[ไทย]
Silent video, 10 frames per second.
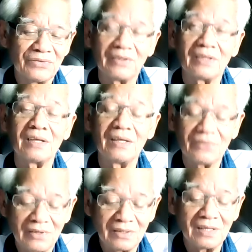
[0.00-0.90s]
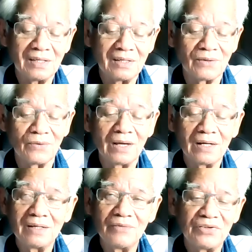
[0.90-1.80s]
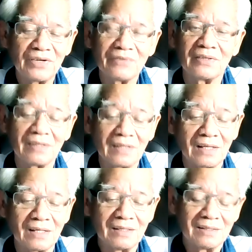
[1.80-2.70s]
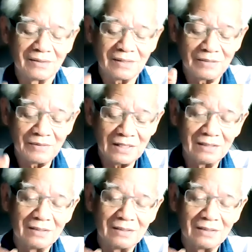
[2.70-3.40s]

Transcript: สถิติสถิติโอ้เห็นคือวิชาสถิติใช่ไหม